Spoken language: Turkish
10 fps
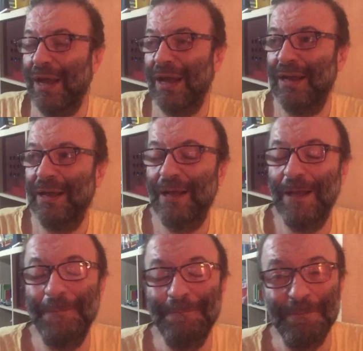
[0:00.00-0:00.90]

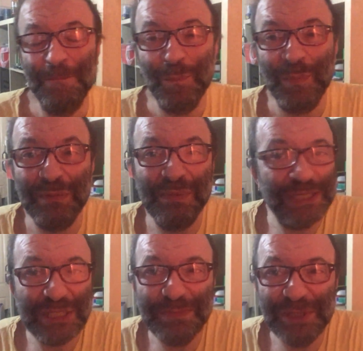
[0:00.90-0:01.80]
Aa,
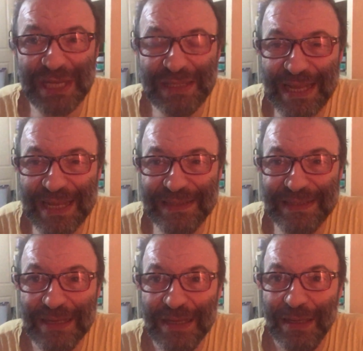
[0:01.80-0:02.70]
başka bir şey değildir.